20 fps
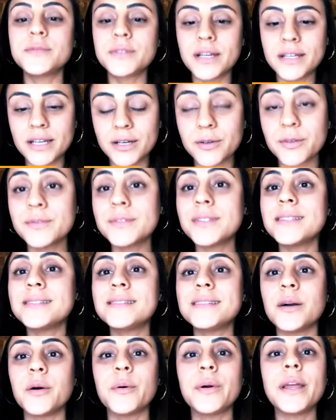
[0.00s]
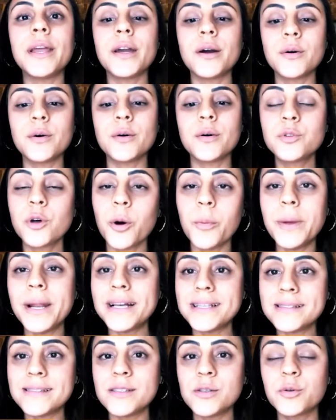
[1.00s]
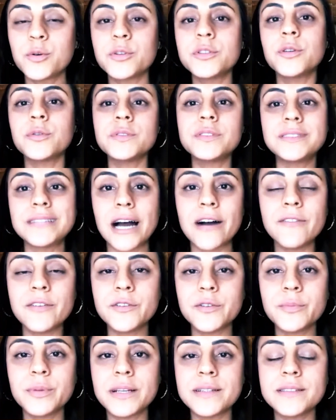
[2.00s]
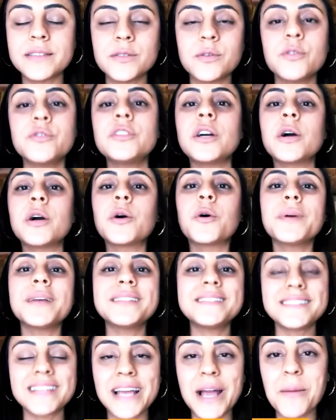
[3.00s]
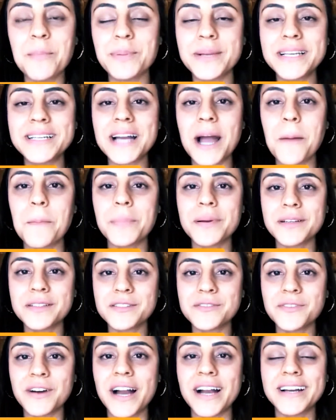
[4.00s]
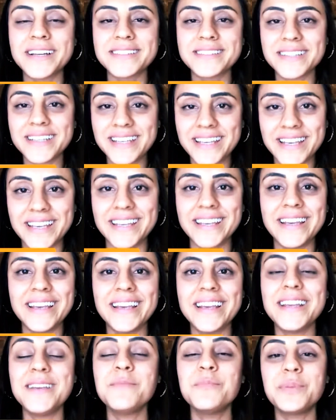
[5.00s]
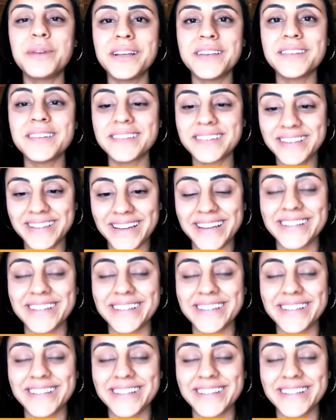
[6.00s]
Então, o que, que aconteceu? Eu, do Brasil, quando eu estava no Brasil, eu já comecei a aplicar para as vagas aqui em empresas